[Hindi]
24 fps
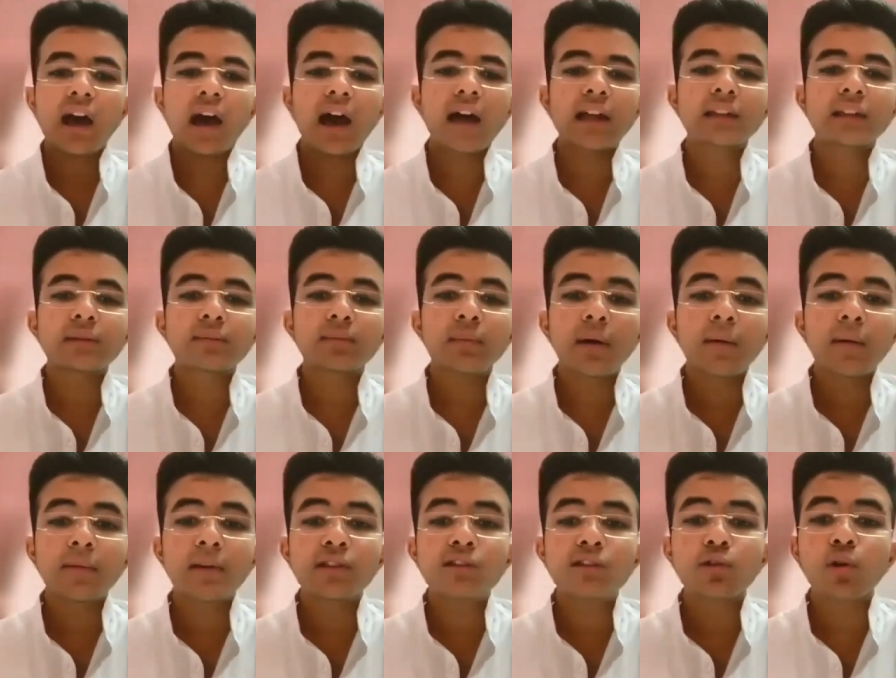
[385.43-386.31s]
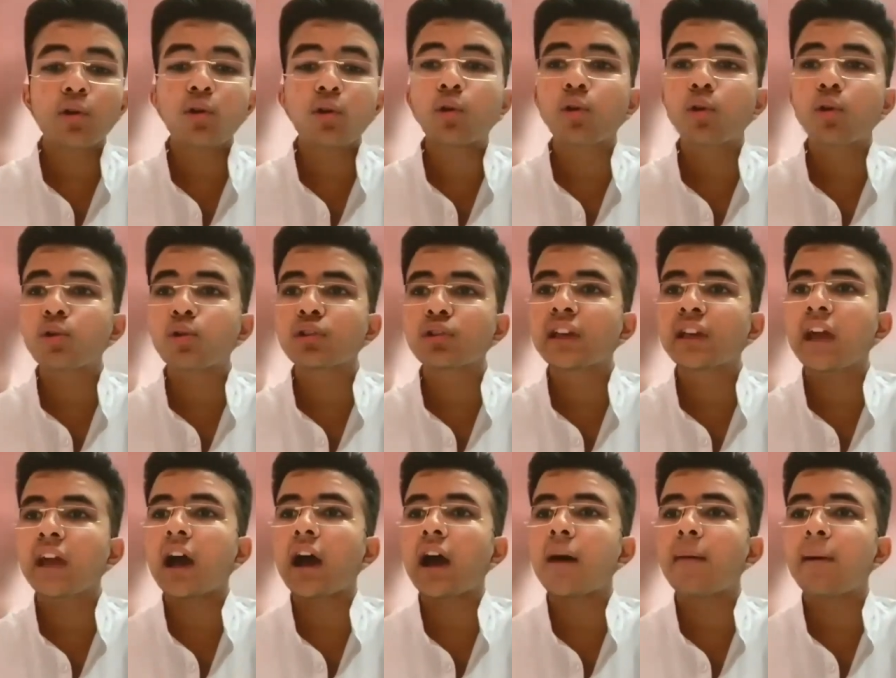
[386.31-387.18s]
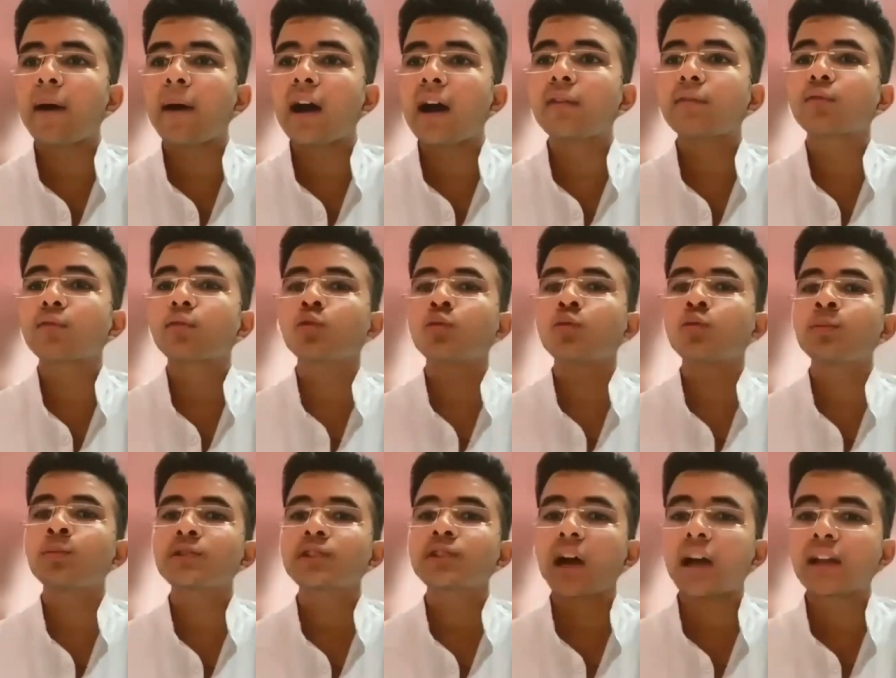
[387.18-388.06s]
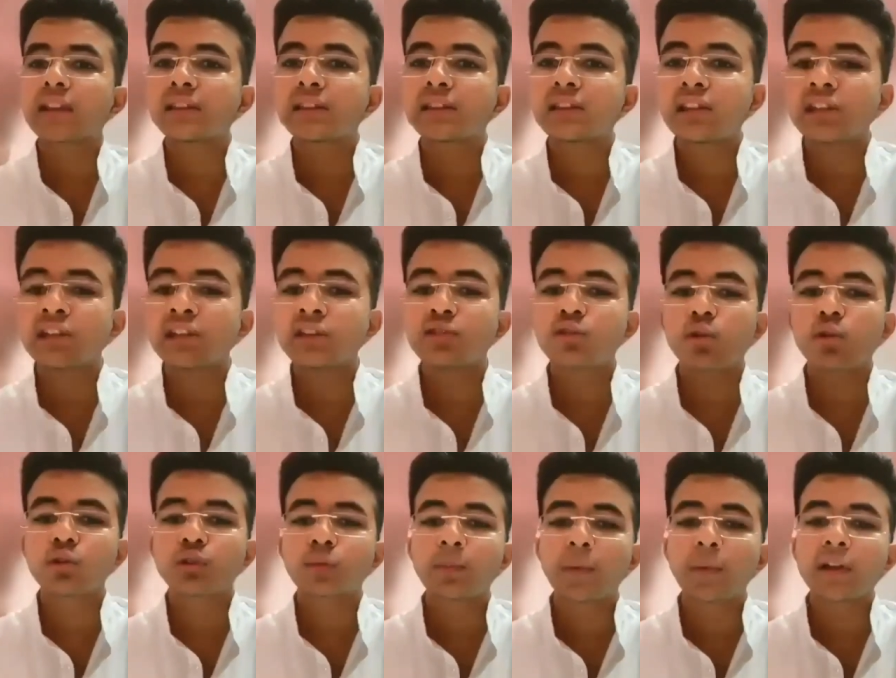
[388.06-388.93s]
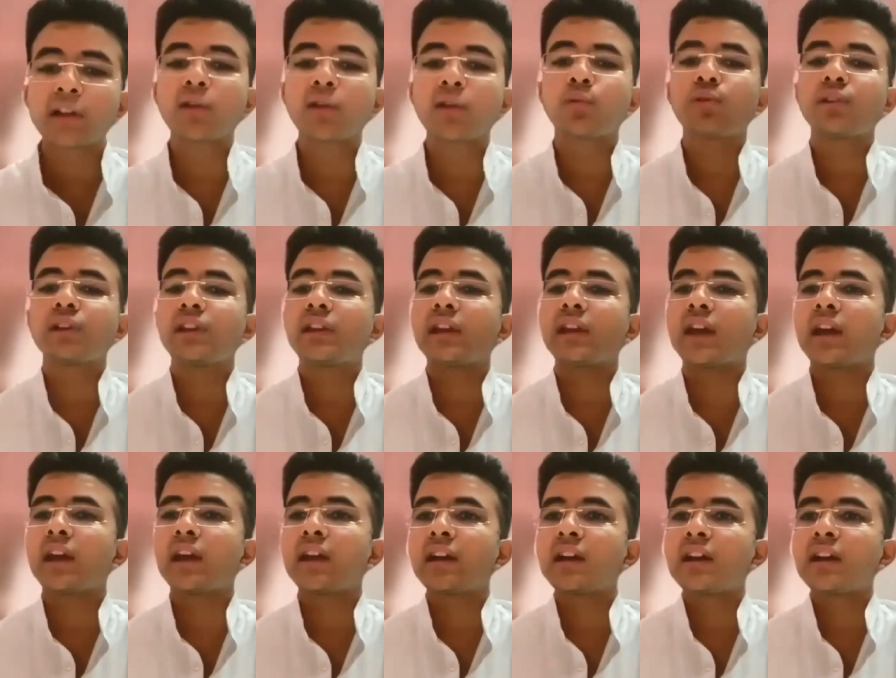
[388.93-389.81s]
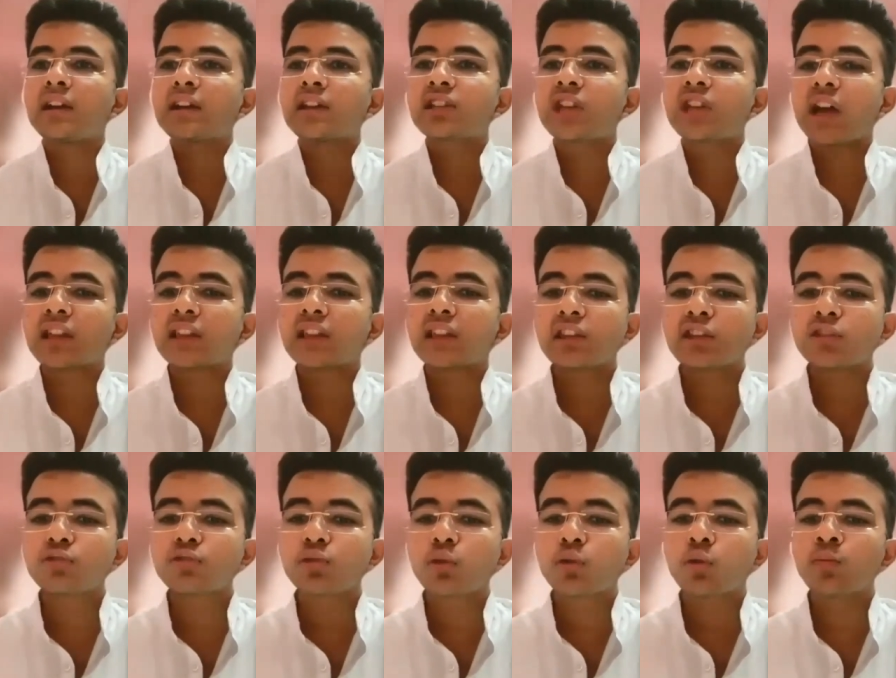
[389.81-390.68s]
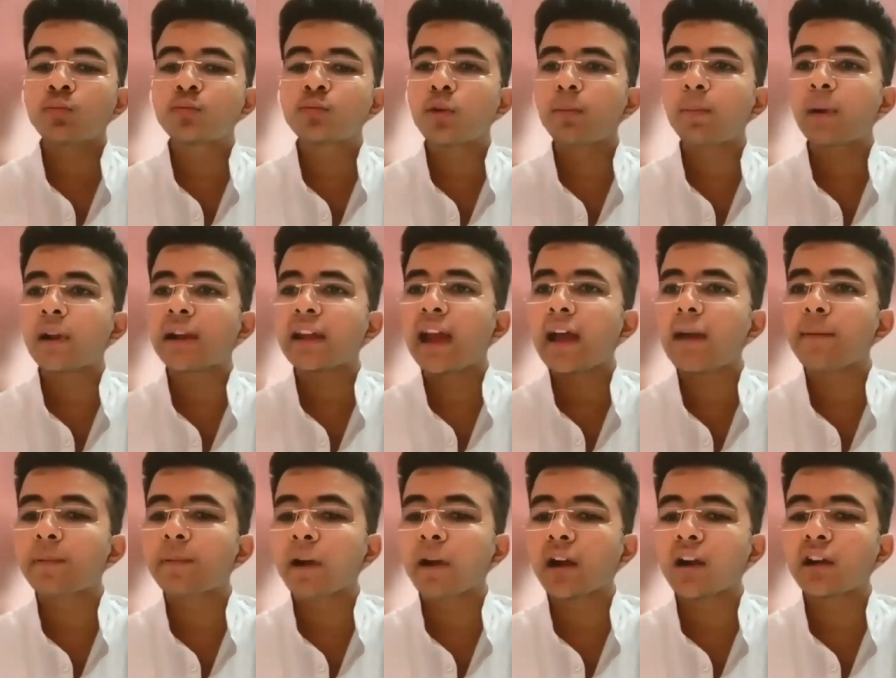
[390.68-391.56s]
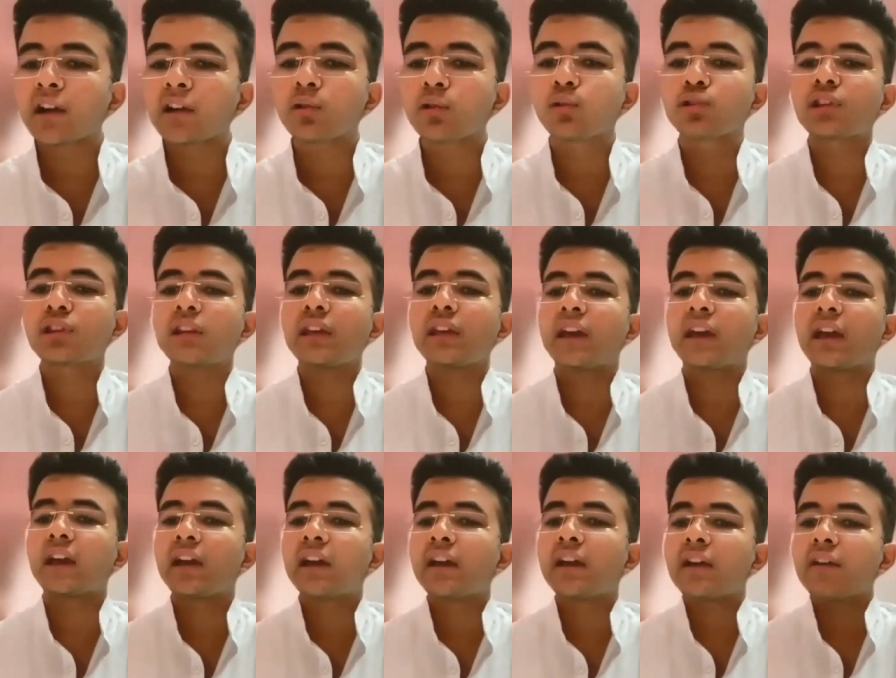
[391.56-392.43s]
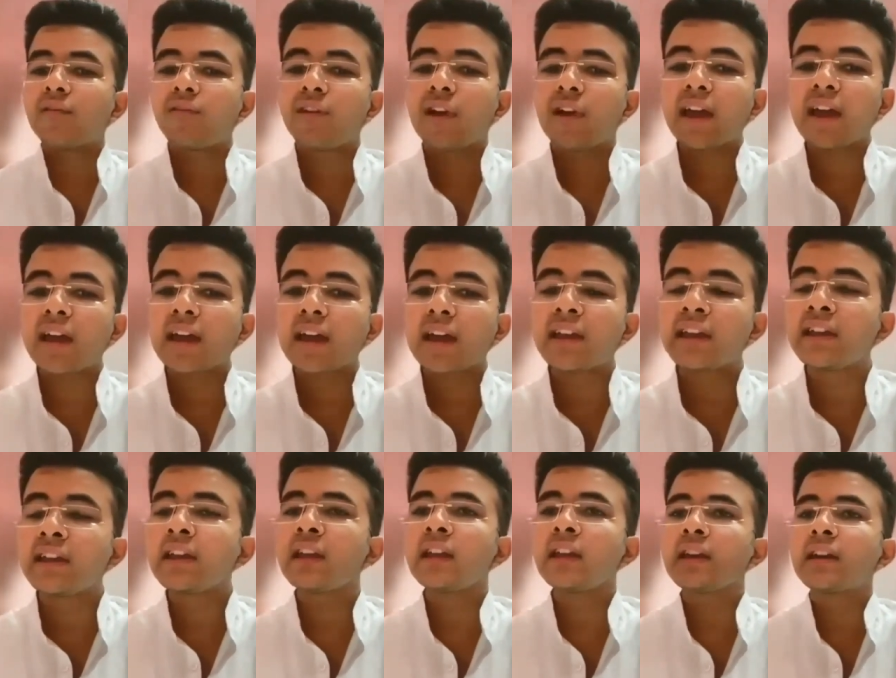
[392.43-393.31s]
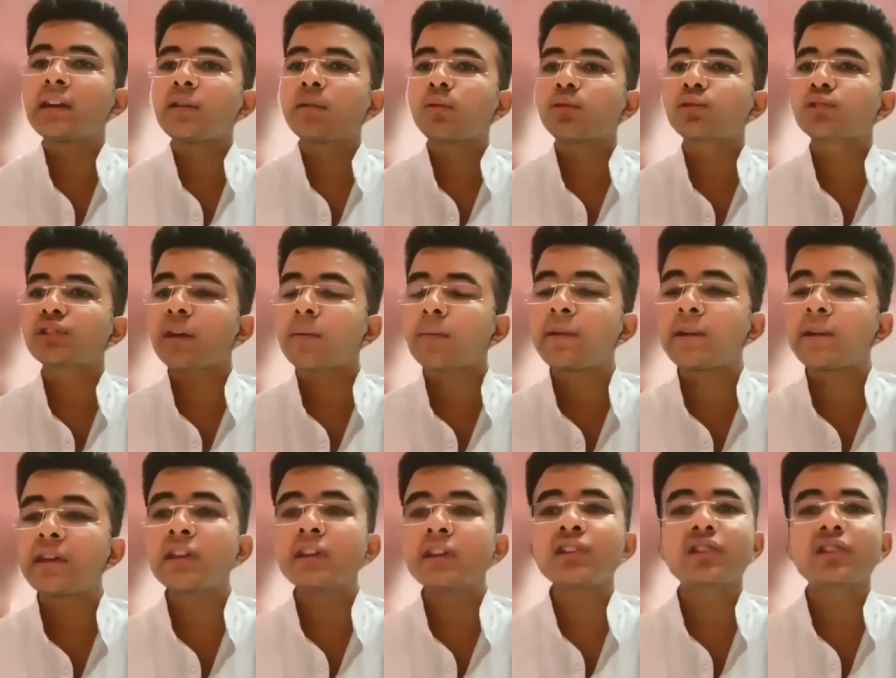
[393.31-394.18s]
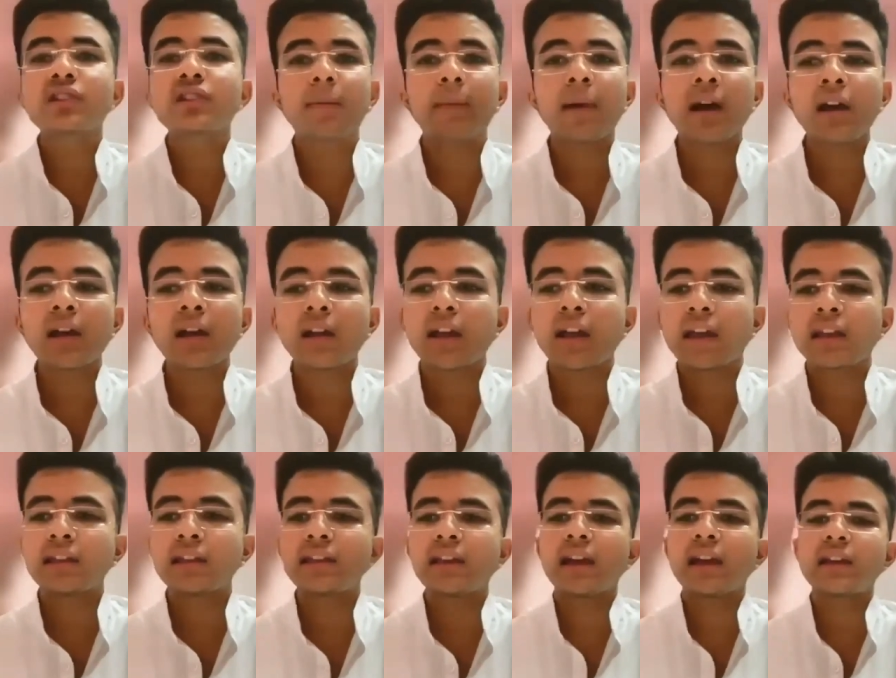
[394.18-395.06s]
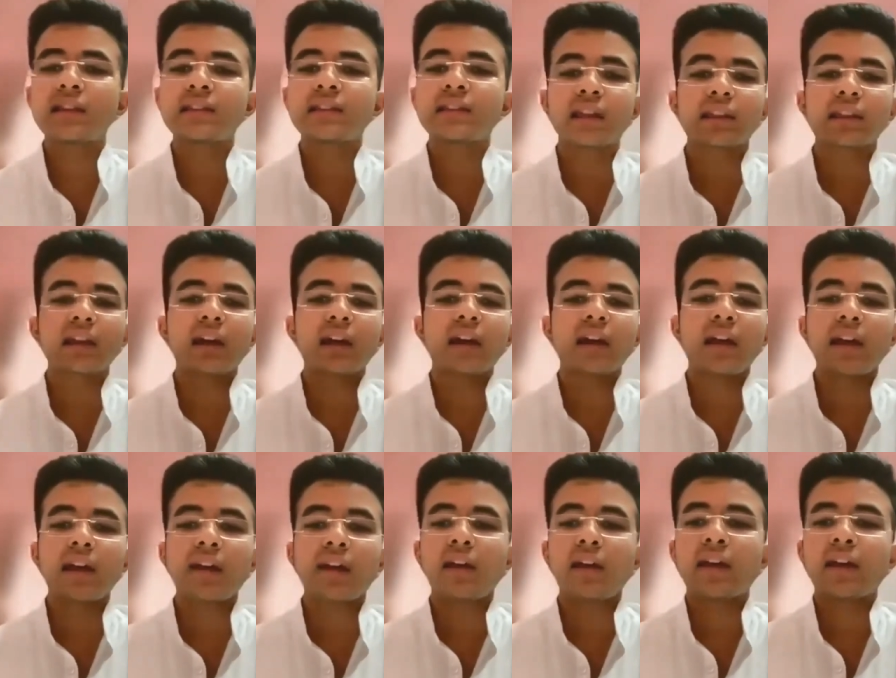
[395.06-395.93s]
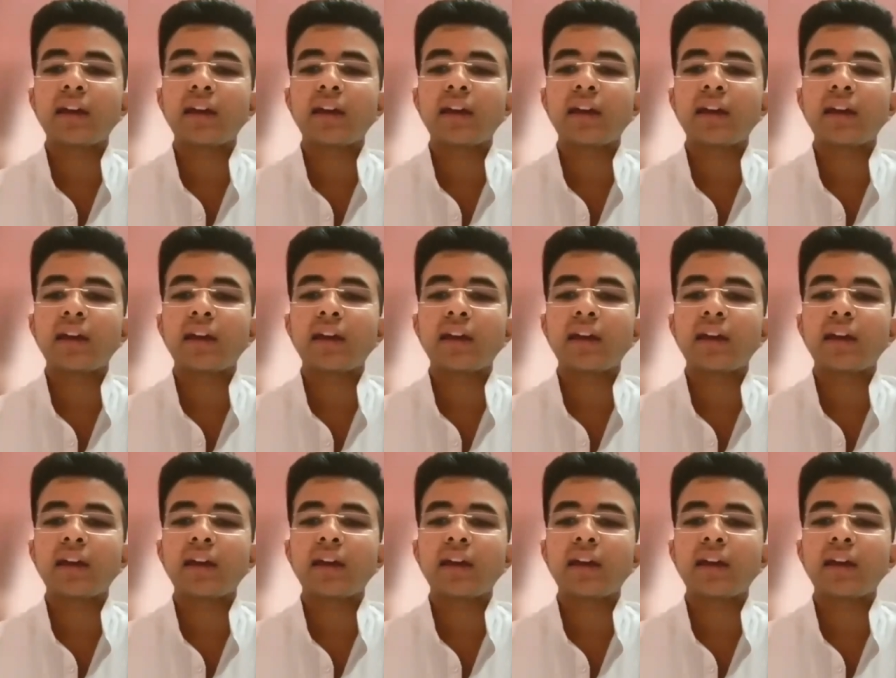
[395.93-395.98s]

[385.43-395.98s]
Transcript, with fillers: आत्मा में जो क्रोध के अभाव रूप शांति जो उत्पन्न हुई है शांति स्वरूप जो पर्याय प्रकट होती है वह ही उसे भी क्षमा कह दिया जाता है